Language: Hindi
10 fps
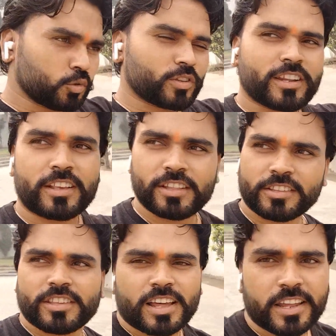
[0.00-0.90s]
दूसरे रास्ते
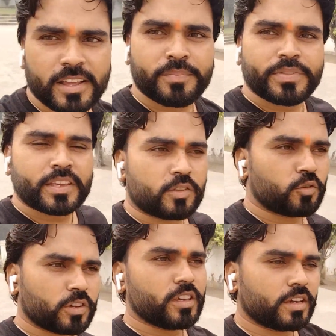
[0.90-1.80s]
से जा रहे हैं
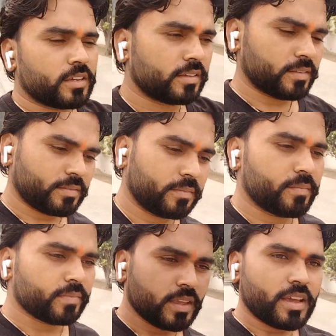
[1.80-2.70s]
जो कि ये
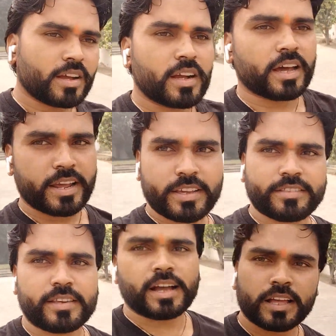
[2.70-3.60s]
घर है
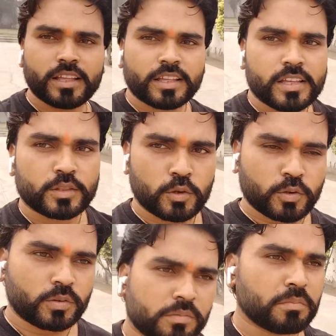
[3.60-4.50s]
किसी का
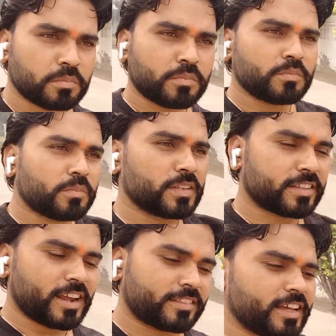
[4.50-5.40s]
तो
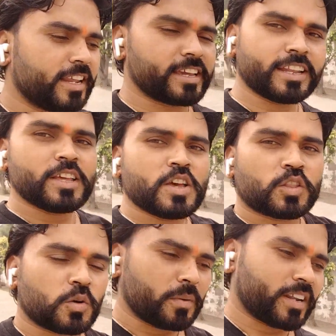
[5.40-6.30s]
मस्त रास्ता है लेकिन
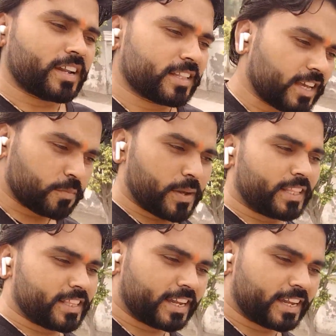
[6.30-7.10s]
तो मन करा था आज पैदल